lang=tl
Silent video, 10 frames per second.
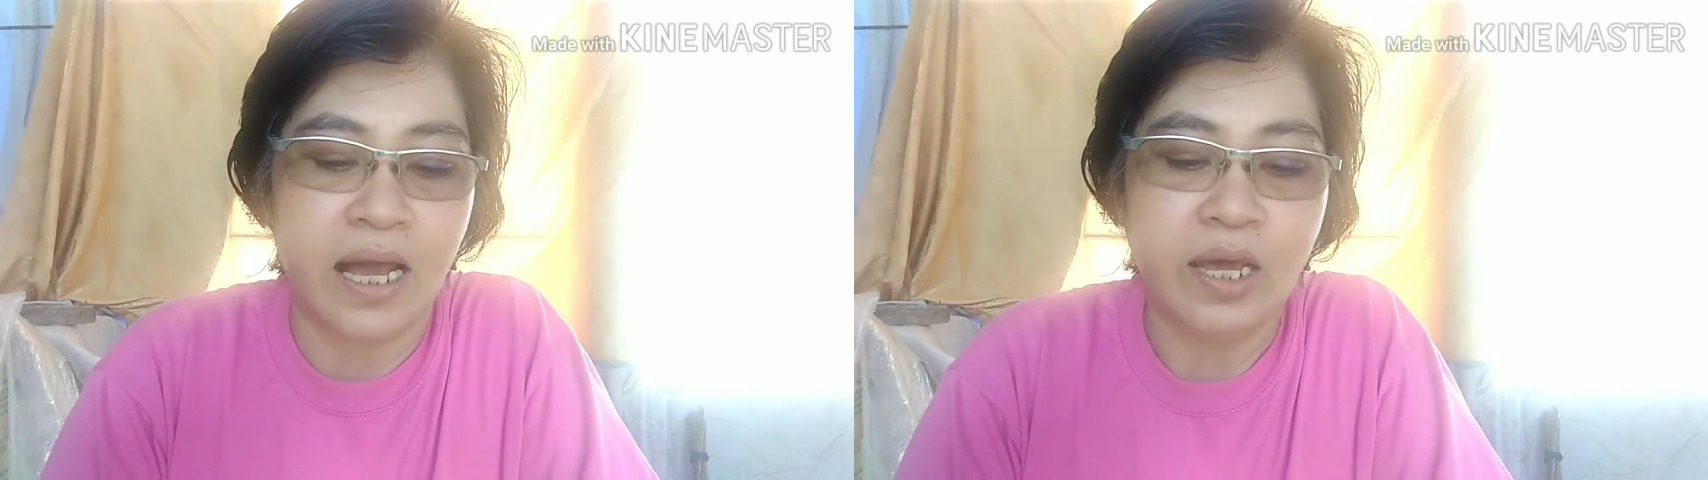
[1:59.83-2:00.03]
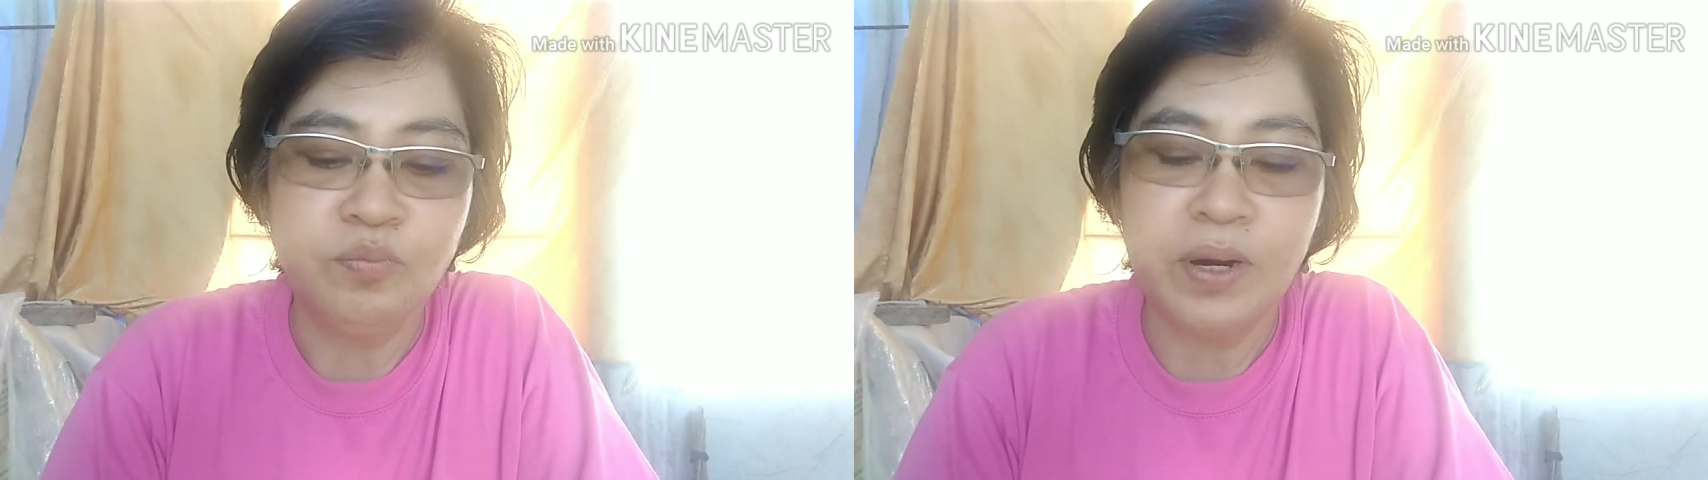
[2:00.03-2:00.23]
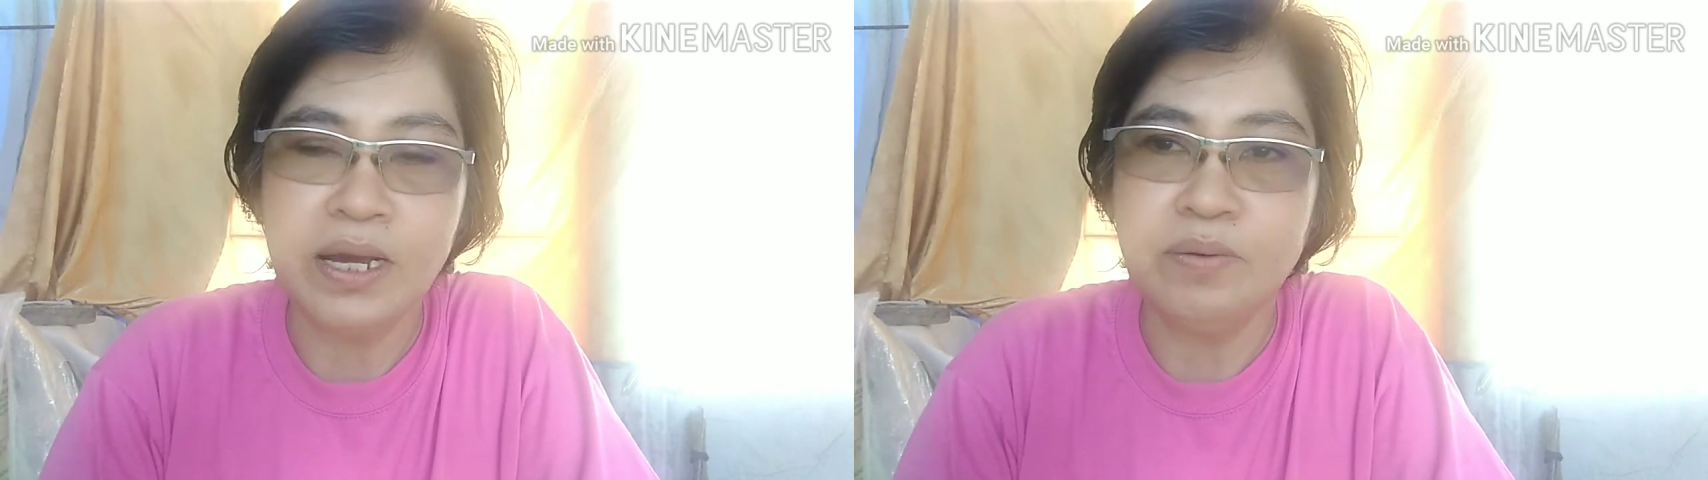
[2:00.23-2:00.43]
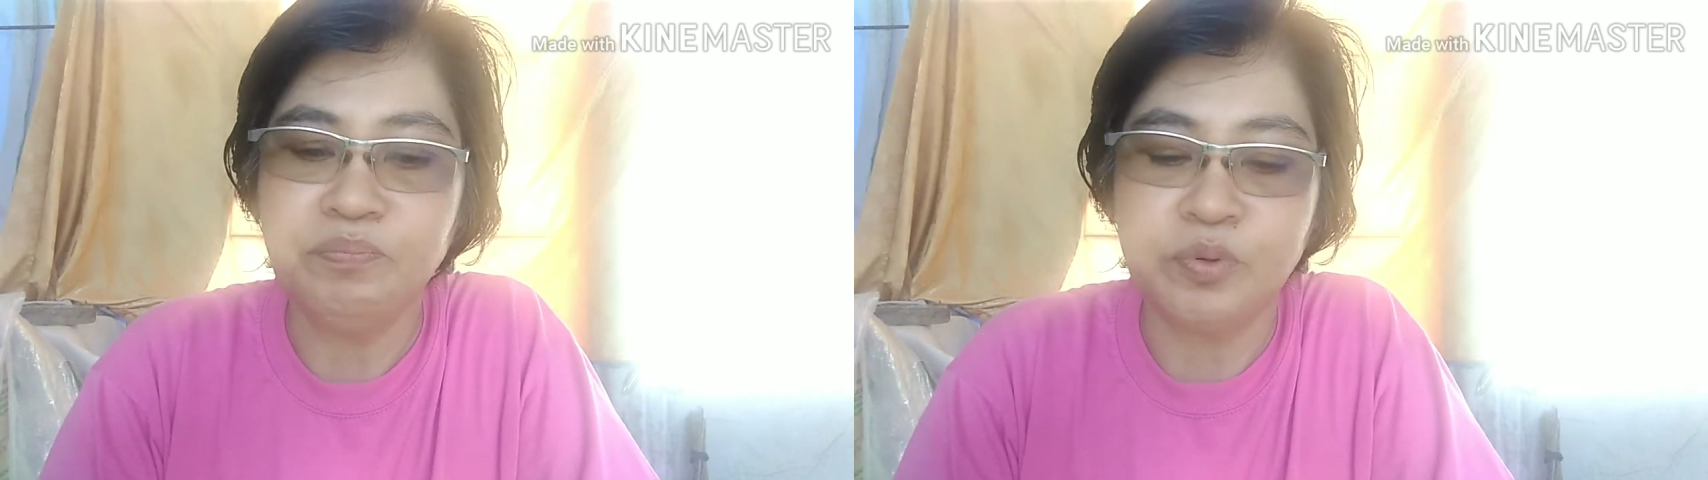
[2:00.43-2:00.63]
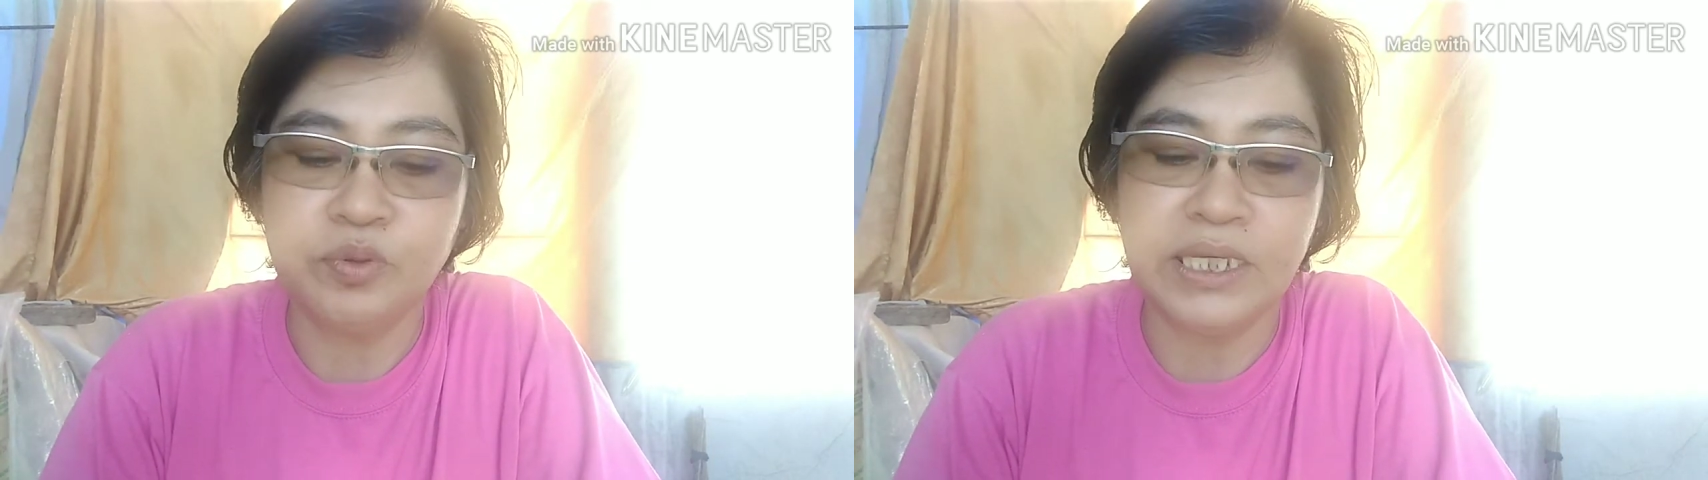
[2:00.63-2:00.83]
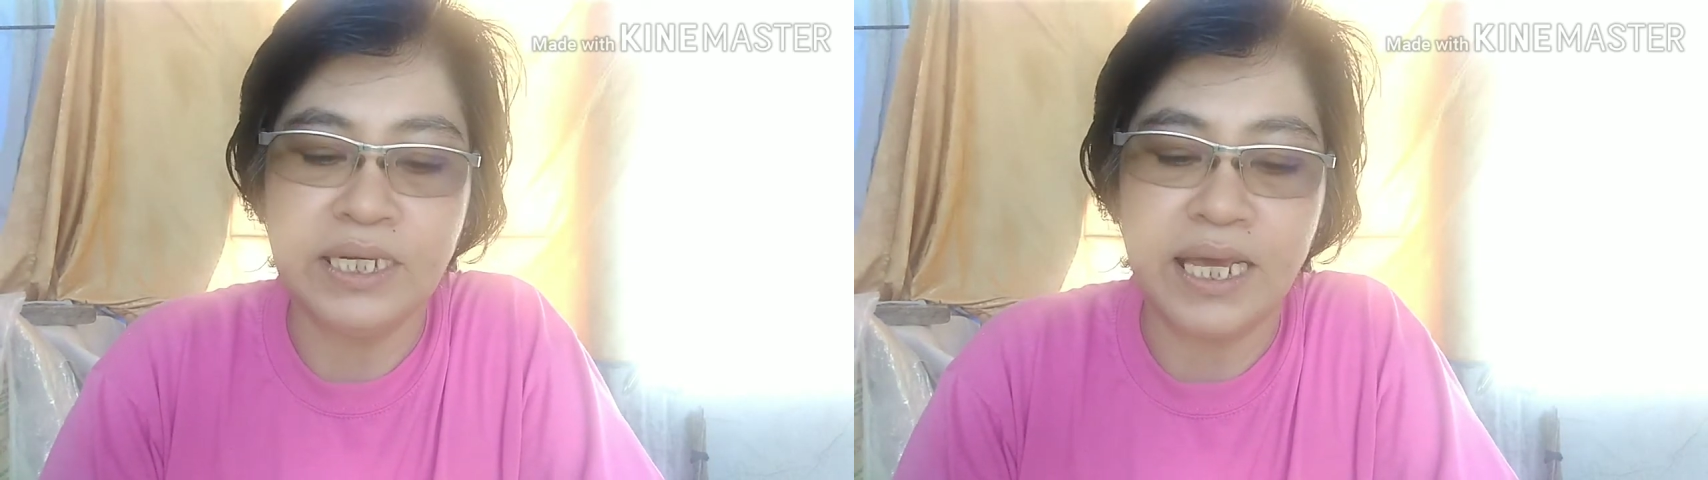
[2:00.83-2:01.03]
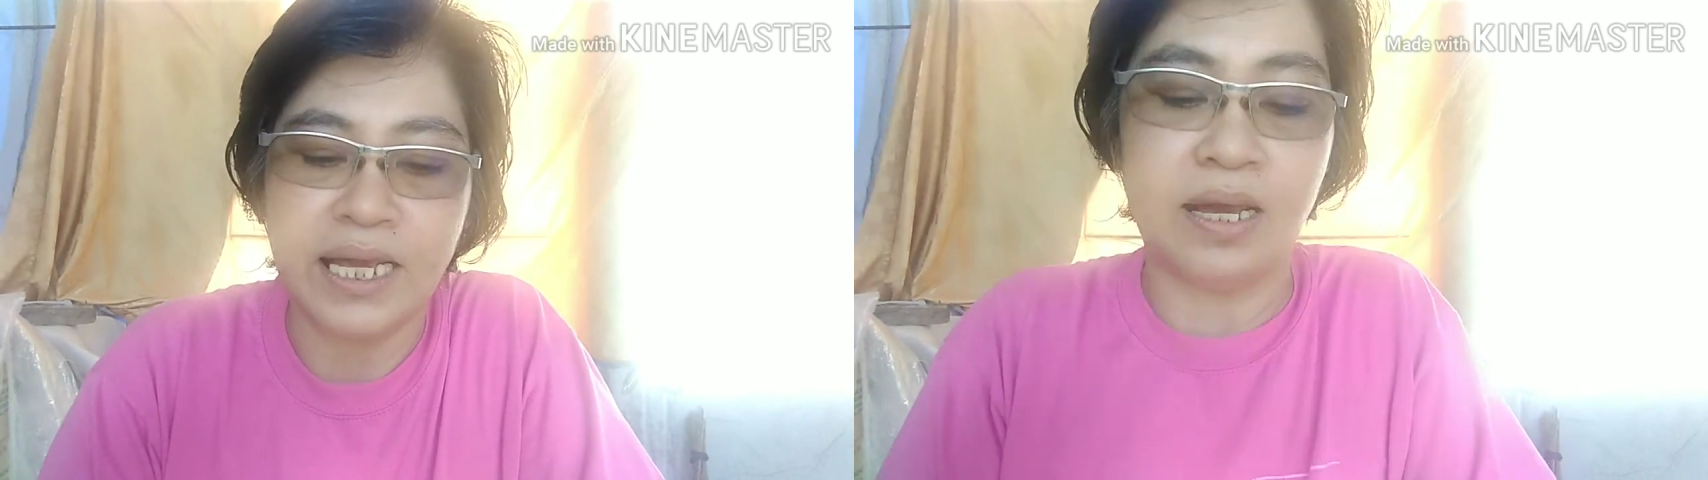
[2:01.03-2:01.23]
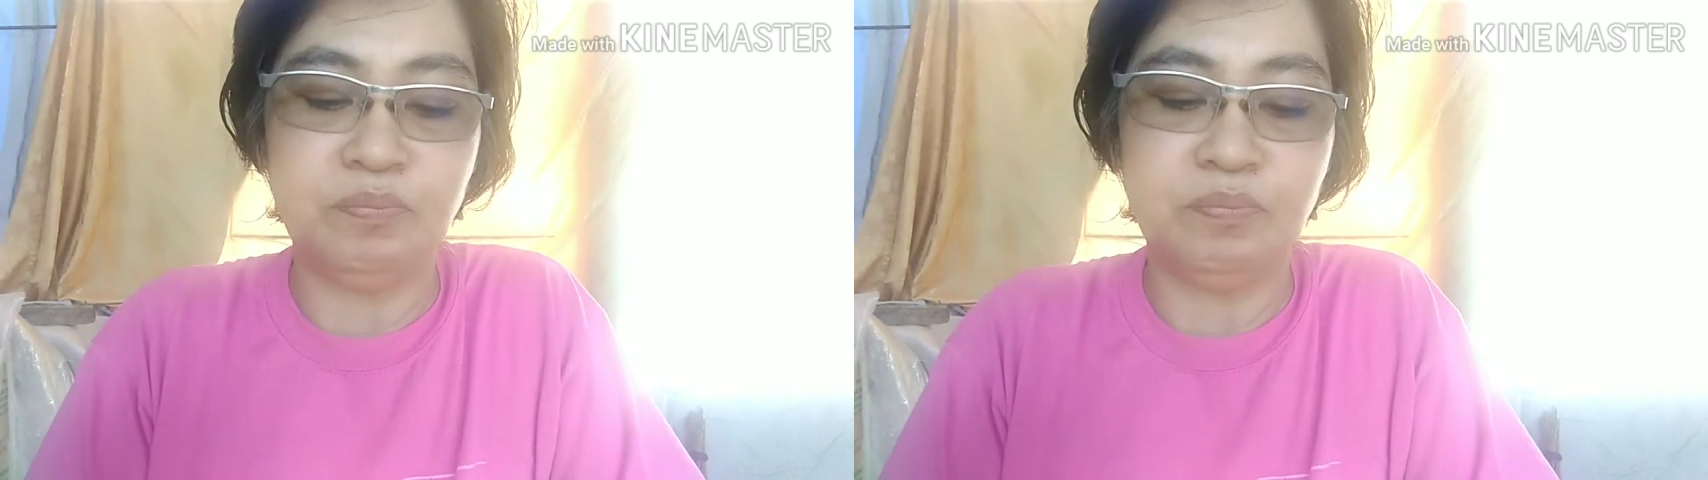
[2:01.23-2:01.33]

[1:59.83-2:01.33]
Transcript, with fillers: Ano ba ang protina?